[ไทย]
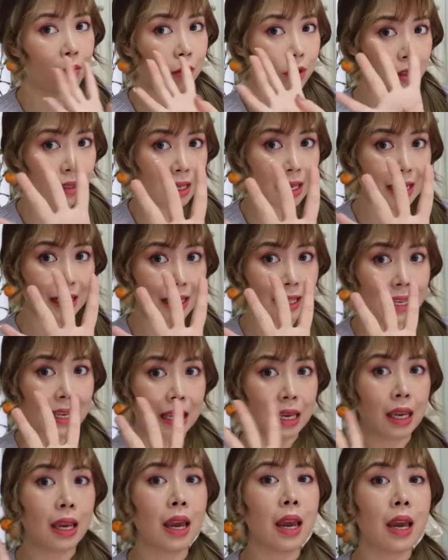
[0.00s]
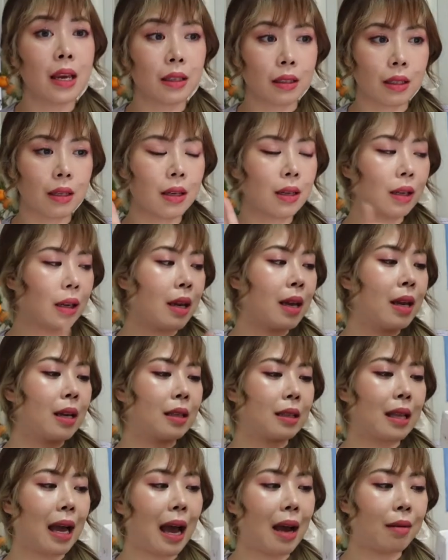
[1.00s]
งหมด 4 สี ซึ่ง
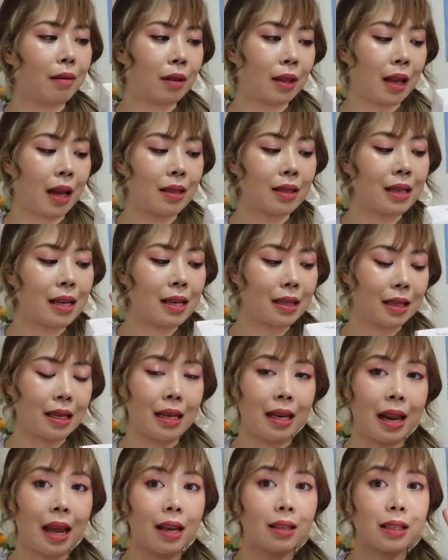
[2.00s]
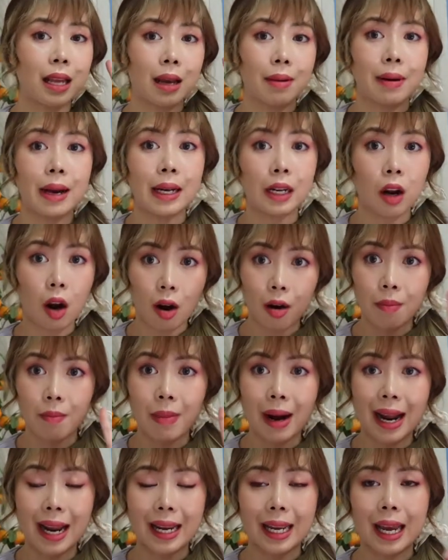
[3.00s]
ทั้ง 4 สีเนี้ยสามารถคอม
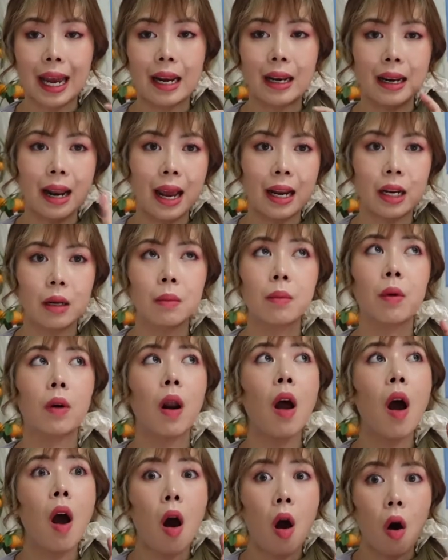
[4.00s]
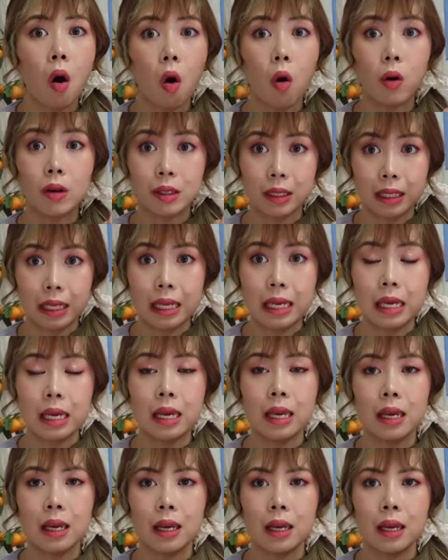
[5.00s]
บายกันได้ทั้งหมด 6 สี
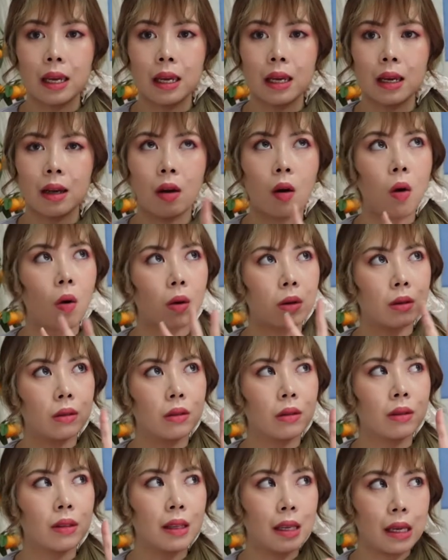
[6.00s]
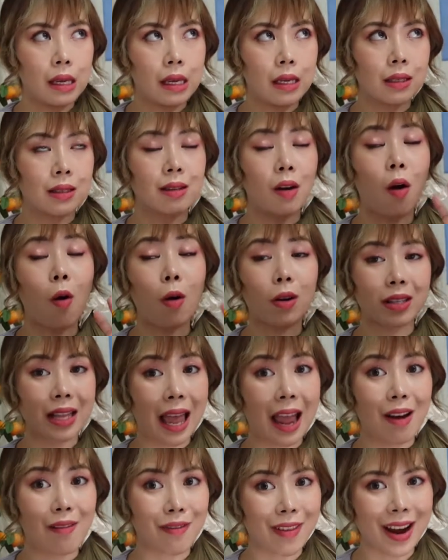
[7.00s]
6สี6แส
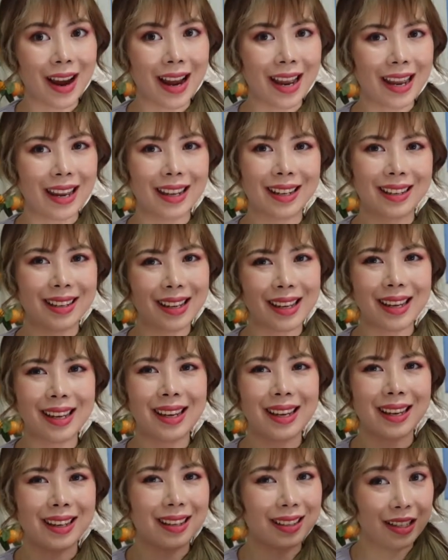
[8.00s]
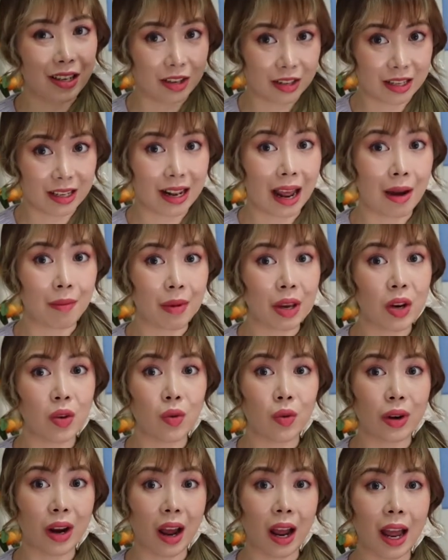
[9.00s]
งไฟที่เออเดี๋ยวจะทำให้ดู
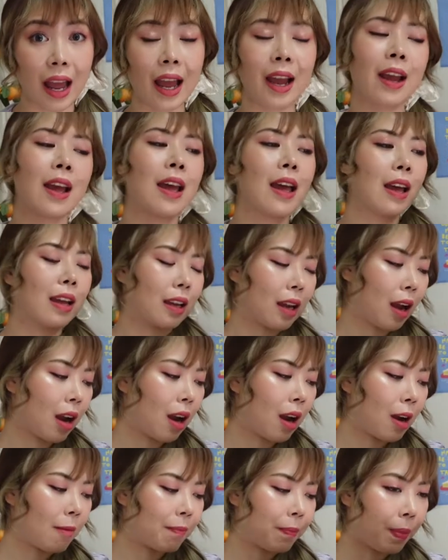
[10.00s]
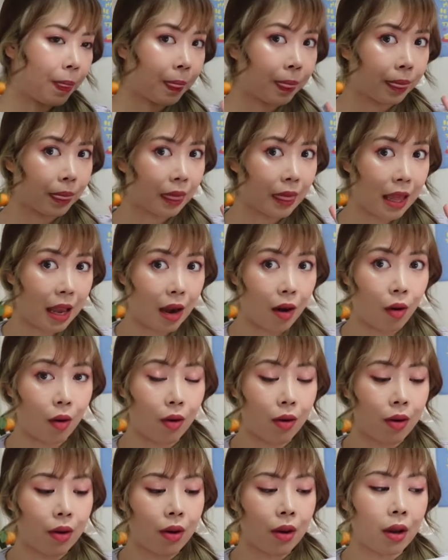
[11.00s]
นะคะ ก็เดี๋ยว
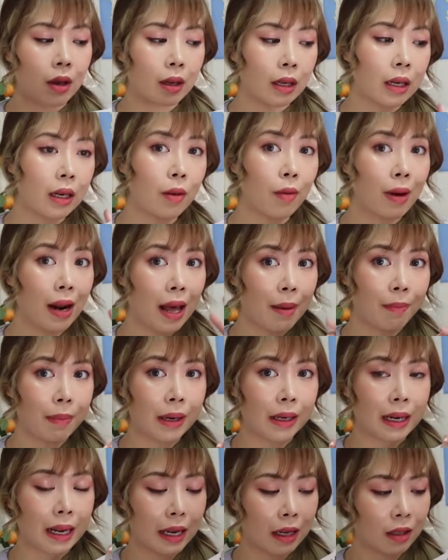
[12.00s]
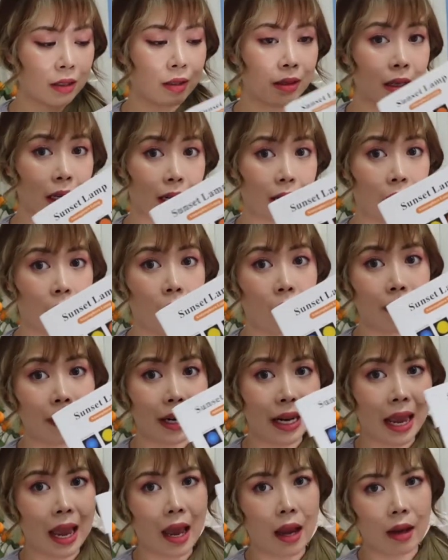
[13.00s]
คือเวลาเปิดในจากกล่องมา
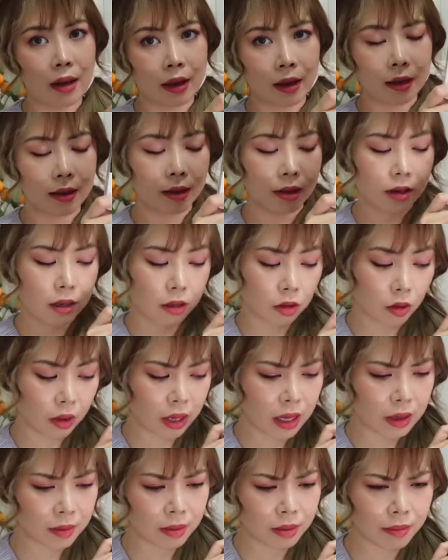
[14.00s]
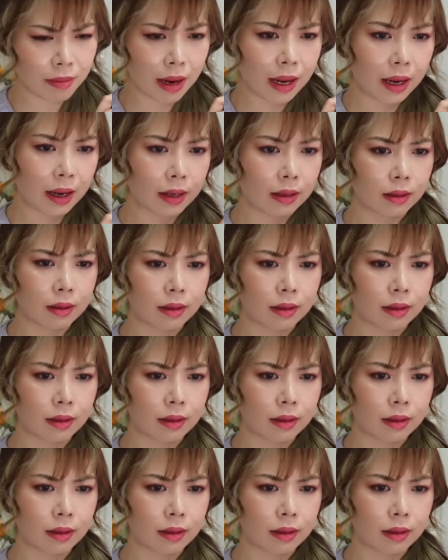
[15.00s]
เนี่ยอ่าฮะตัวนี้ประมาณ